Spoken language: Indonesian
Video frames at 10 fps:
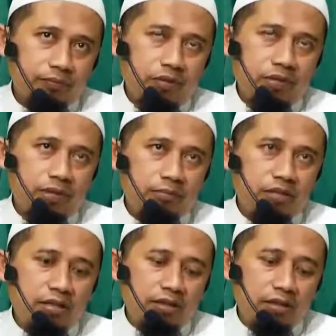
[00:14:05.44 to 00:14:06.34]

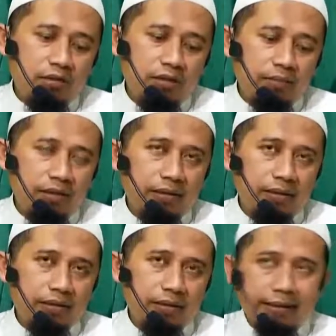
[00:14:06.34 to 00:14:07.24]
pujian-pujian dari ulama
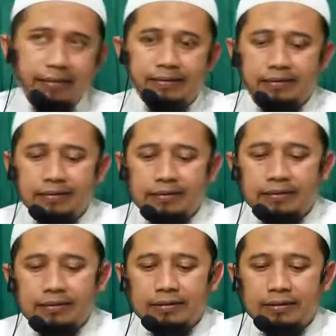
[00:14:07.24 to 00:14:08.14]
yang lain
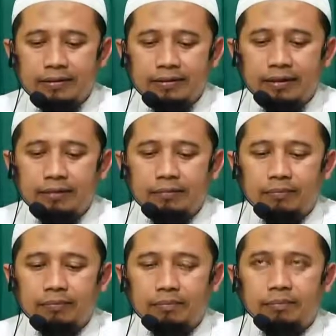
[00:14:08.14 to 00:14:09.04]
yang
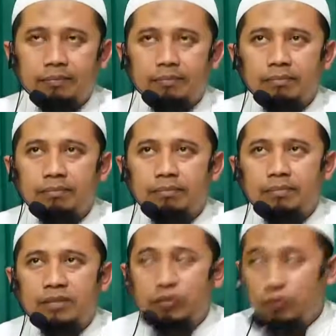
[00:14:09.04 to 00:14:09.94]

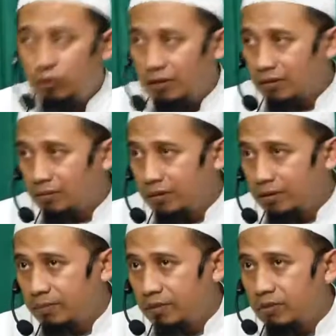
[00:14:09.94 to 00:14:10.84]
ditujukan
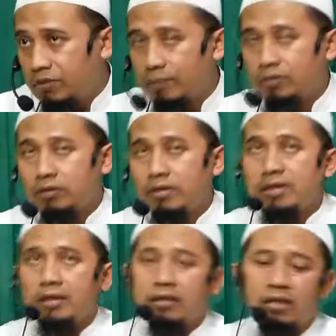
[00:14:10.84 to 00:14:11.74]
kepada beliau Syekh Abdul
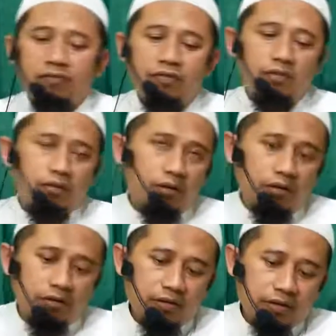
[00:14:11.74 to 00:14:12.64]
Razak
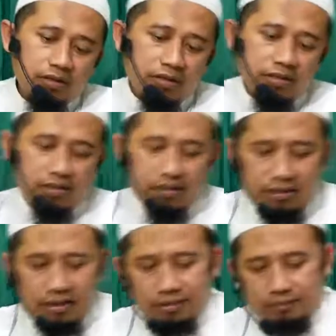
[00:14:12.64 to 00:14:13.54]
hafizahullah.
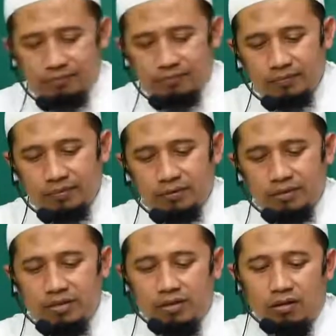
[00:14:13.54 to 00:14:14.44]
Sehingga
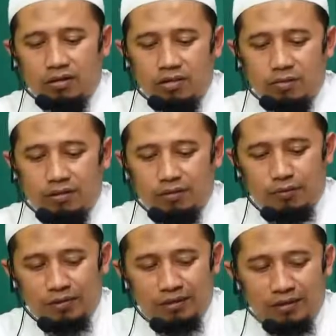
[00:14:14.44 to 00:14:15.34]
Insya Allah subhanahu
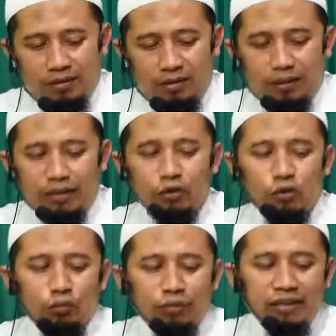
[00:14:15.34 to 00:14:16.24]
wa ta'ala kalau
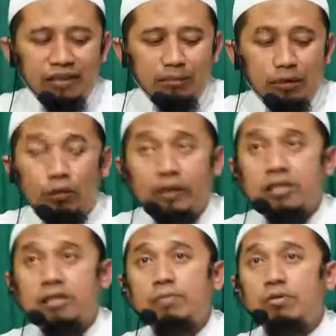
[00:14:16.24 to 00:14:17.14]
antum ingin
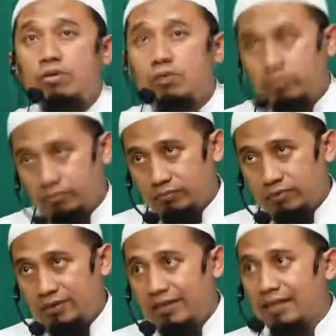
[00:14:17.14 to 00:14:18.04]
mengoleksi buku
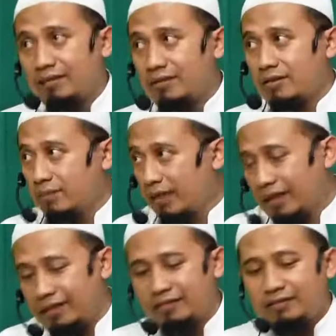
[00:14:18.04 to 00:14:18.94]
yang
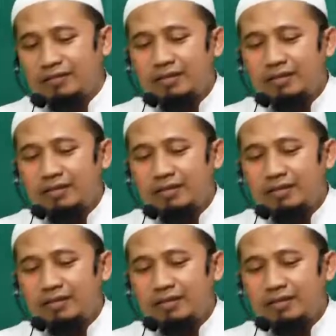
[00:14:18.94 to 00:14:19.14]
terjemahan